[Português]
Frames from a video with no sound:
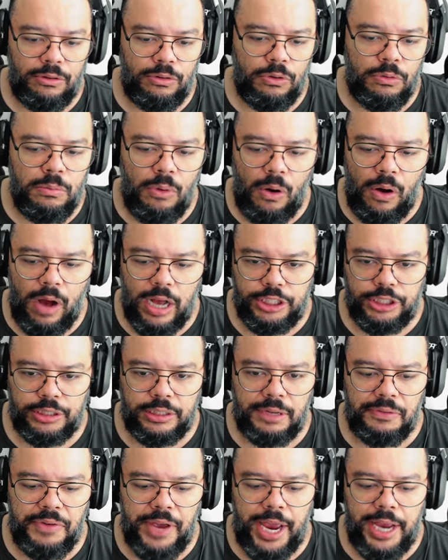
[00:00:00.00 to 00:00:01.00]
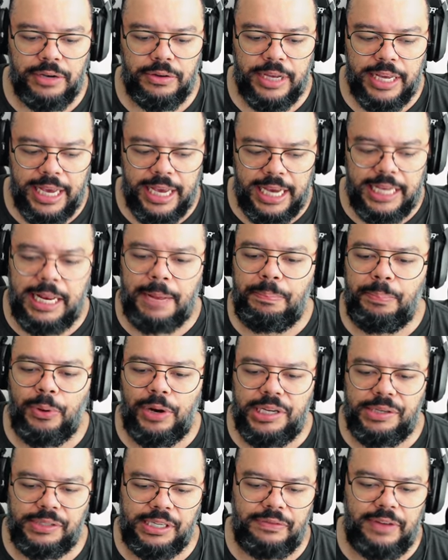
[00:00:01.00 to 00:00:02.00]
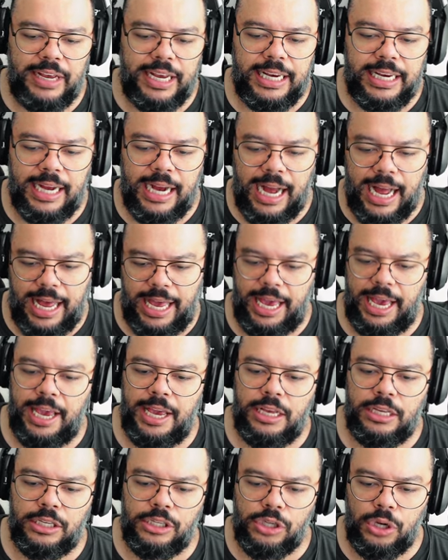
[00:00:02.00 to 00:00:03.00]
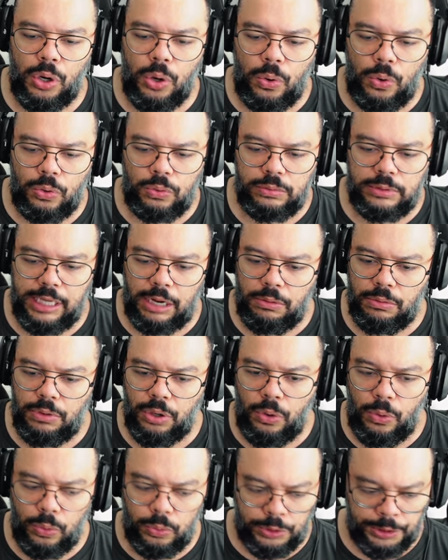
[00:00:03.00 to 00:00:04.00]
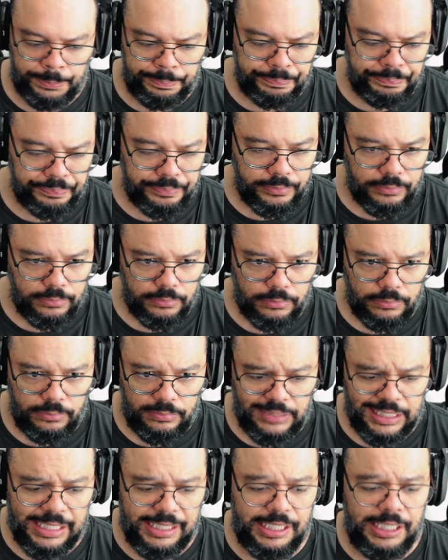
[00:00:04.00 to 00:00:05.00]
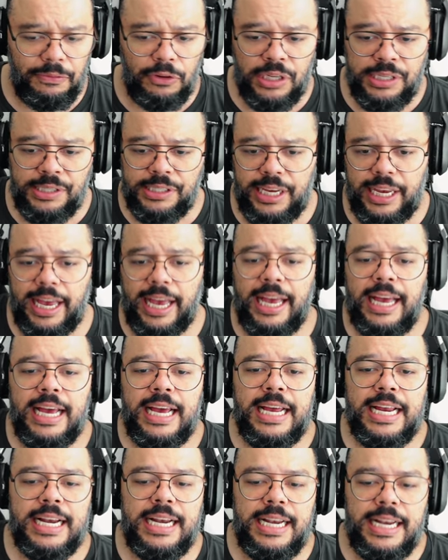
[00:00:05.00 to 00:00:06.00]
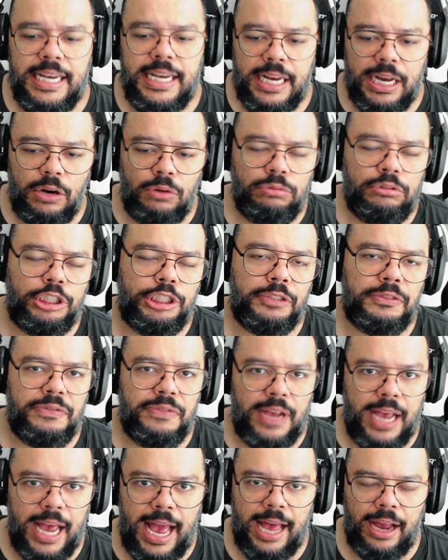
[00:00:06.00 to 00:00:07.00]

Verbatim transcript: o mod, tá vendo? E depois você vai clicar em Slow Download. Se você não tiver